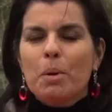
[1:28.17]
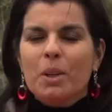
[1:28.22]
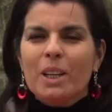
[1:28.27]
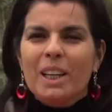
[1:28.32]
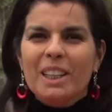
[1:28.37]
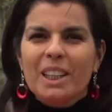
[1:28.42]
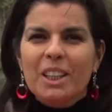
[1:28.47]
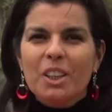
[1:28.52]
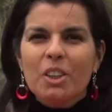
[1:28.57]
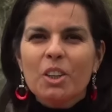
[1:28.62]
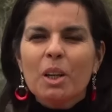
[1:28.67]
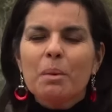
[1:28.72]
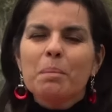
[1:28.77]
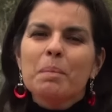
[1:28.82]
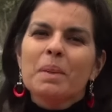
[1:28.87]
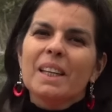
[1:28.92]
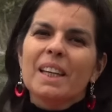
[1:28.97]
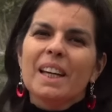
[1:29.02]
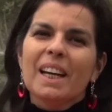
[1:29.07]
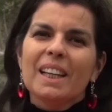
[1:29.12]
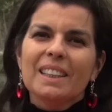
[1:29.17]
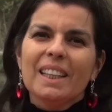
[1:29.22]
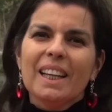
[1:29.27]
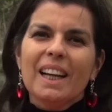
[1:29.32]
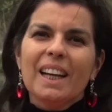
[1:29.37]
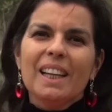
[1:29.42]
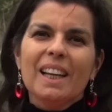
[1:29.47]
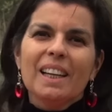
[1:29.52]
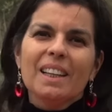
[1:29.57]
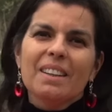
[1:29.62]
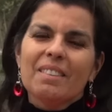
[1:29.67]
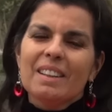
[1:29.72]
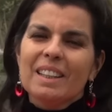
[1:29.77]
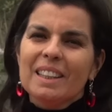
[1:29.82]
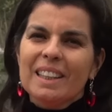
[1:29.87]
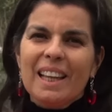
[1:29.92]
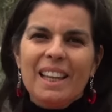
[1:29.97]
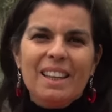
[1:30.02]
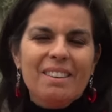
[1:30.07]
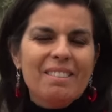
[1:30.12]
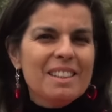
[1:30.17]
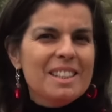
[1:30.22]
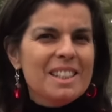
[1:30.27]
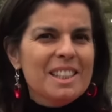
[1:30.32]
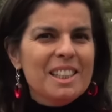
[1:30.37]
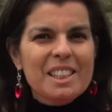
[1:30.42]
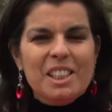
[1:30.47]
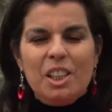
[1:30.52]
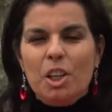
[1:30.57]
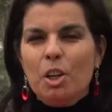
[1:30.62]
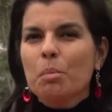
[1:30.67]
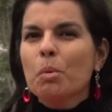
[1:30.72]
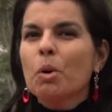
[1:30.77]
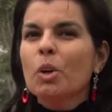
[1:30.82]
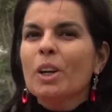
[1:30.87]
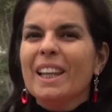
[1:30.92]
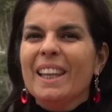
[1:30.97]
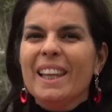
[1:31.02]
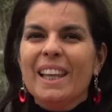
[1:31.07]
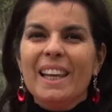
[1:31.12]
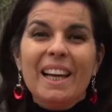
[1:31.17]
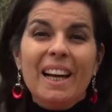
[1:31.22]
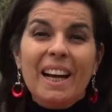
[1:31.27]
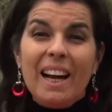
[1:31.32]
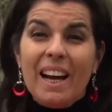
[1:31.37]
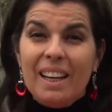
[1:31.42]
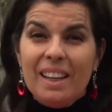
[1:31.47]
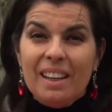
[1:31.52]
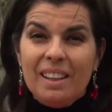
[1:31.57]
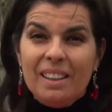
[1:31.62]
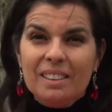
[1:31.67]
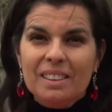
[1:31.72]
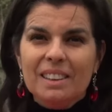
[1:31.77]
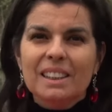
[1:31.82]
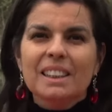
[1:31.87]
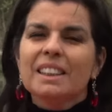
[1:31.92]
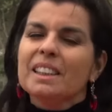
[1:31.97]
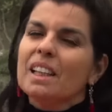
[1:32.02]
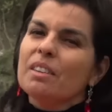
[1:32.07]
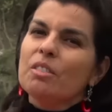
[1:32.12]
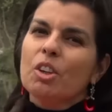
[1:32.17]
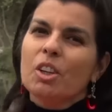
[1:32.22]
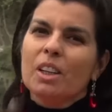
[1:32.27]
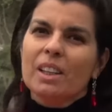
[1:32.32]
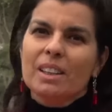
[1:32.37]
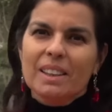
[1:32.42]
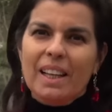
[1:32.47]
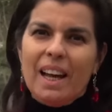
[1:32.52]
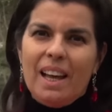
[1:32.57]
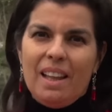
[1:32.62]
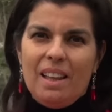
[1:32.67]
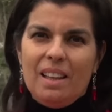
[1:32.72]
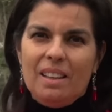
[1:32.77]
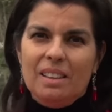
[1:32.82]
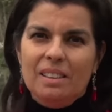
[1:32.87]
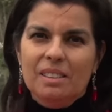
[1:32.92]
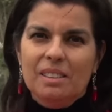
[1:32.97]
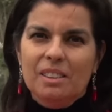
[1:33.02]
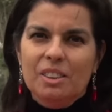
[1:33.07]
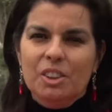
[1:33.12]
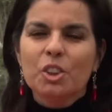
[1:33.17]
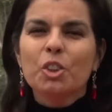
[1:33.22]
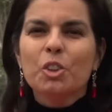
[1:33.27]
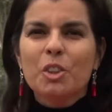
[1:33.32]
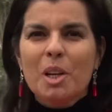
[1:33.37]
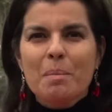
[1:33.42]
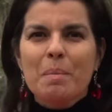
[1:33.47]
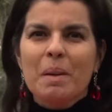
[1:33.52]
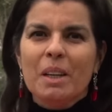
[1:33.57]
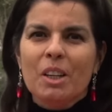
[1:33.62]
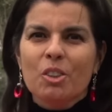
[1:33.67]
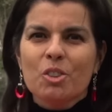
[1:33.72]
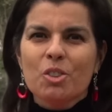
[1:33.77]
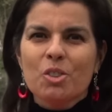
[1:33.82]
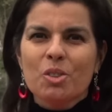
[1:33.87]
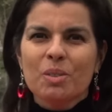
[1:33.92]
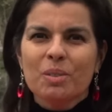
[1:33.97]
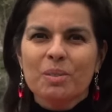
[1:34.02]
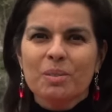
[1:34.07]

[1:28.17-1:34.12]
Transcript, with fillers: Porque quiero que mi hija tenga la libertad de vestirse como le dé la gana sin ser violentada, ni una menos.